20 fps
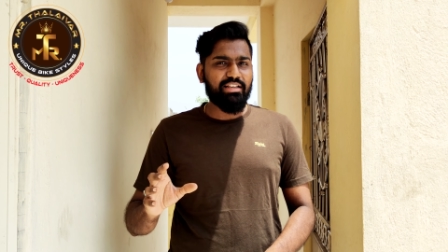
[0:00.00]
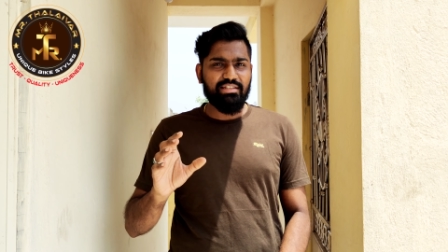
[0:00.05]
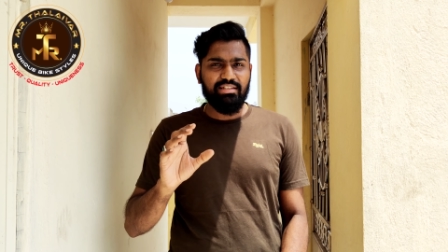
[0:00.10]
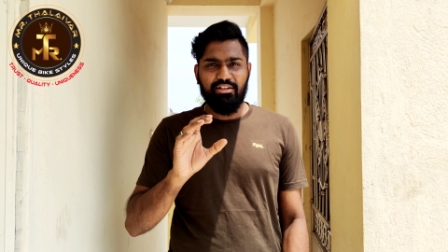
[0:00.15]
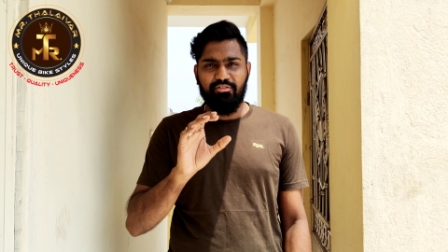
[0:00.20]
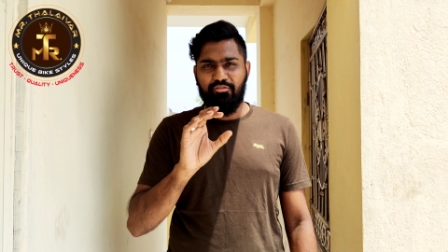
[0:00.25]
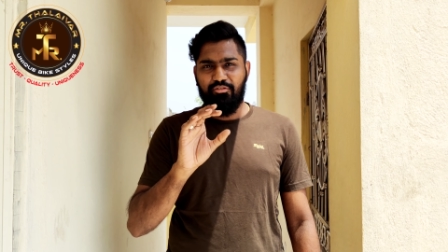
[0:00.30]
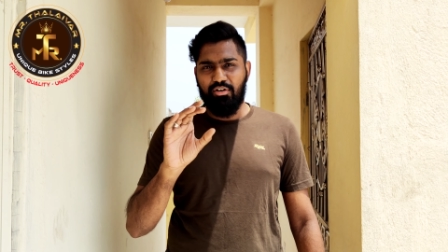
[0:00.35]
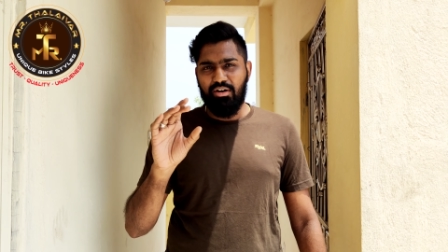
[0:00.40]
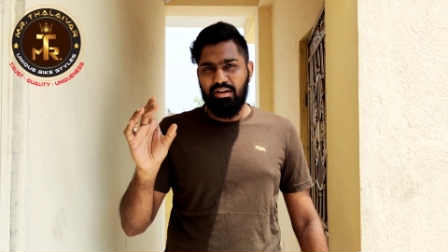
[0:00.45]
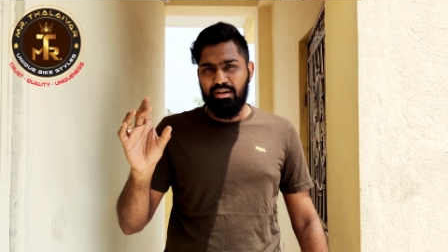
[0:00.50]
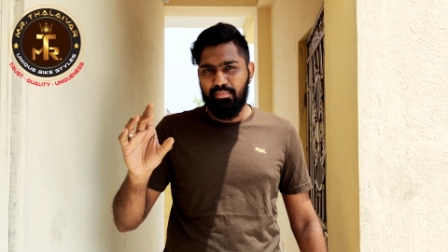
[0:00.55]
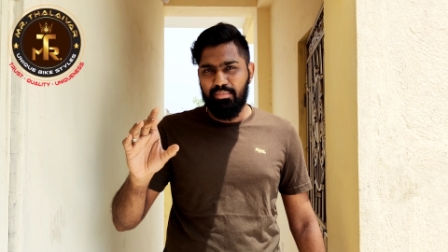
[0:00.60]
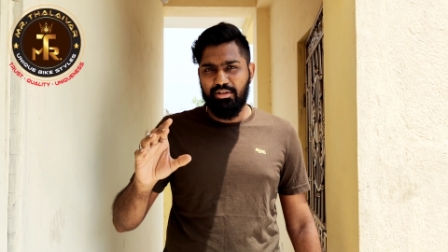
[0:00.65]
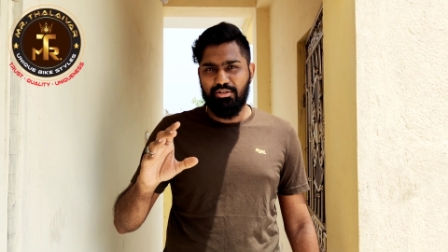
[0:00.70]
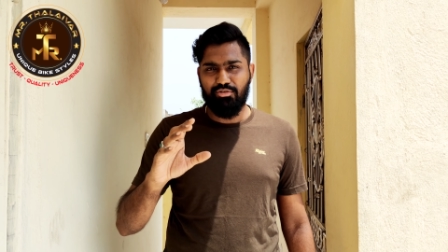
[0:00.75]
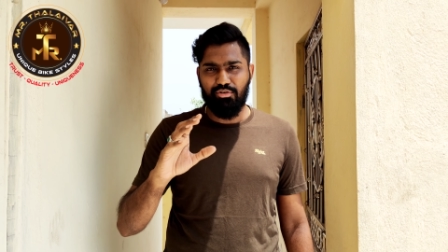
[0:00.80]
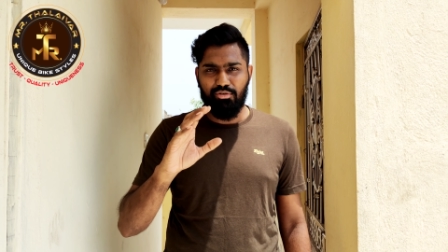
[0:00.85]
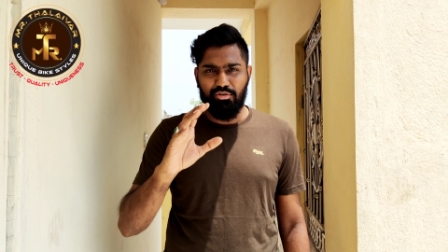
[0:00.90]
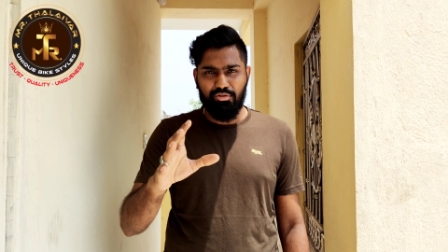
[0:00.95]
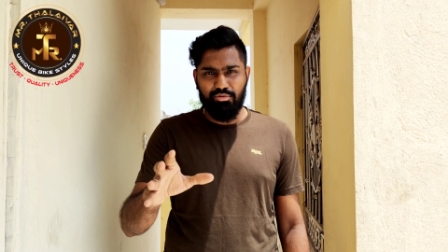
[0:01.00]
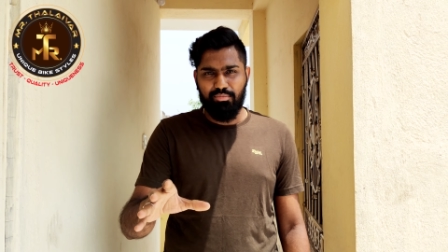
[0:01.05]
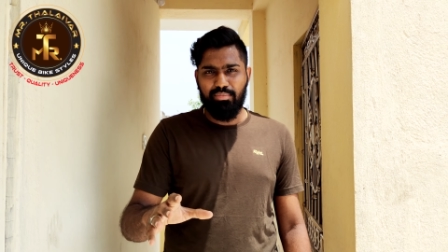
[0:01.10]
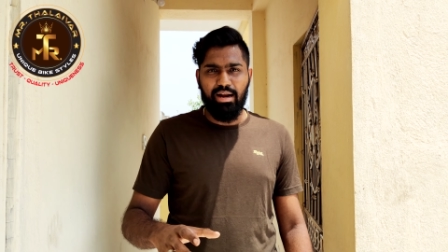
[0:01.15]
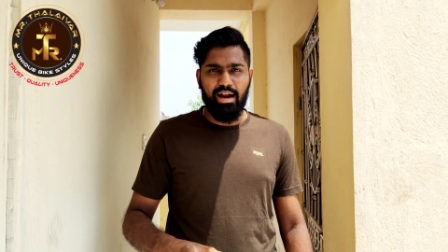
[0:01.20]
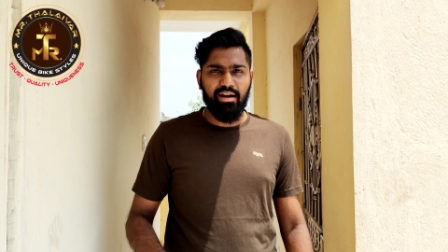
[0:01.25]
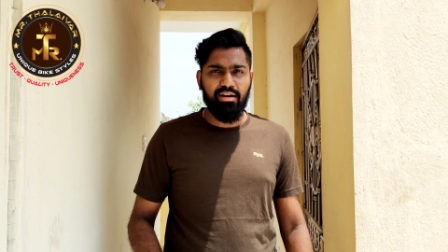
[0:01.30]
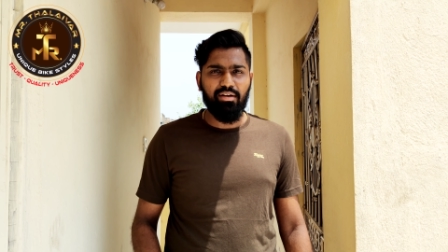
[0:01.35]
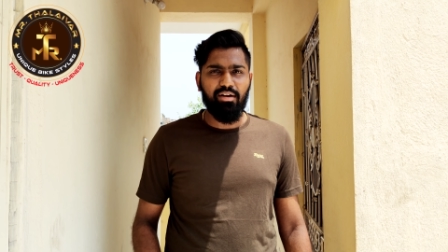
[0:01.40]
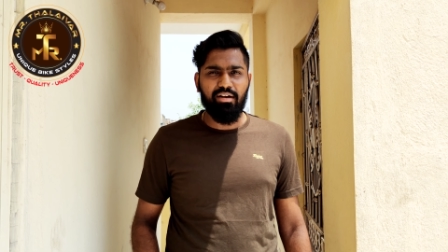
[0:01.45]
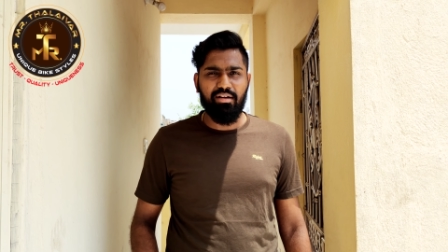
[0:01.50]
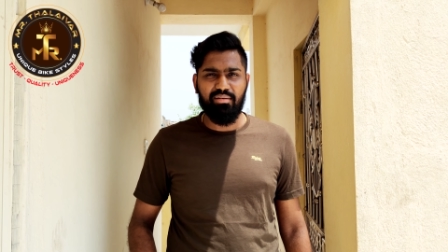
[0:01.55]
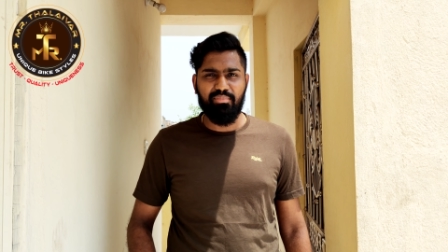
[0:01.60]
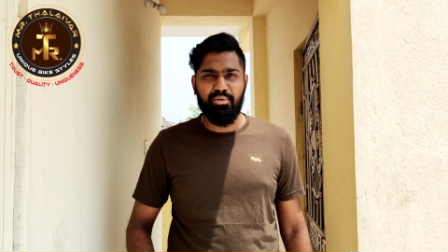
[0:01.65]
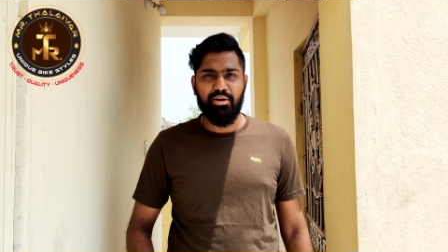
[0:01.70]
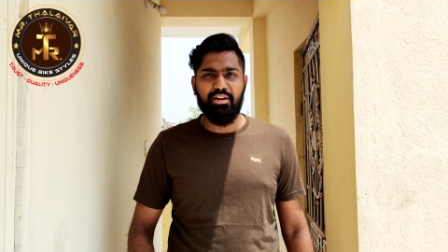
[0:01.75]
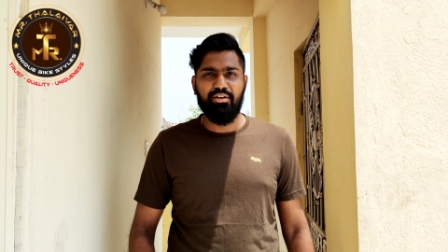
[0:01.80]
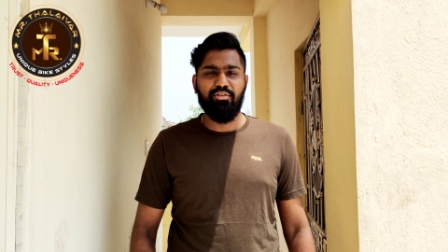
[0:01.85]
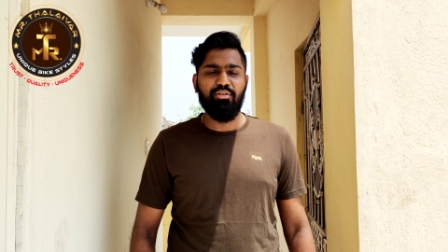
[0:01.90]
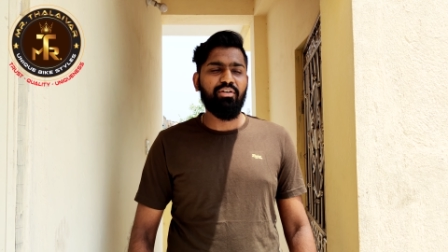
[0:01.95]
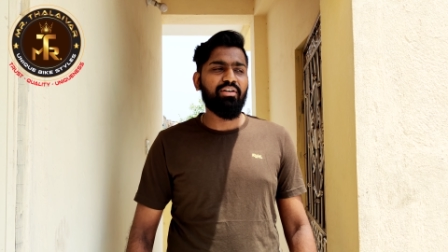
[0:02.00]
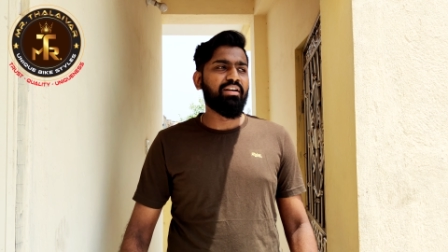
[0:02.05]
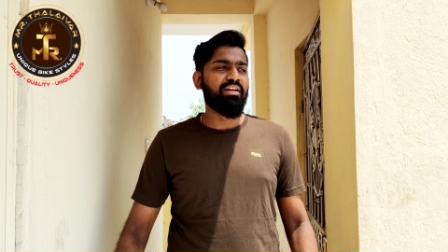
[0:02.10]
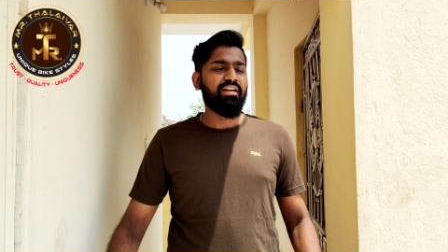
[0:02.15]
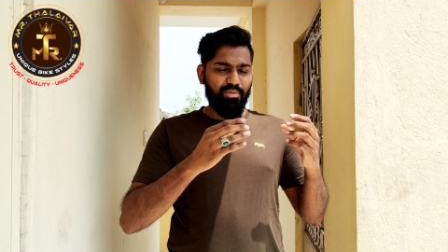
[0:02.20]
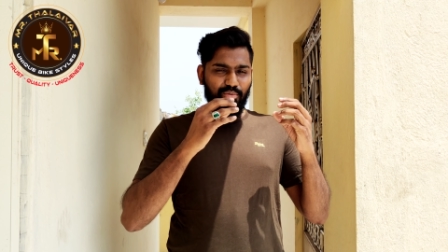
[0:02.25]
எஸ்எஃப்ஆர் அப்படின்னு சொல்லிட்டு ஒரு பிராண்டில் ஆர்டர் பண்ணியிருக்கோம்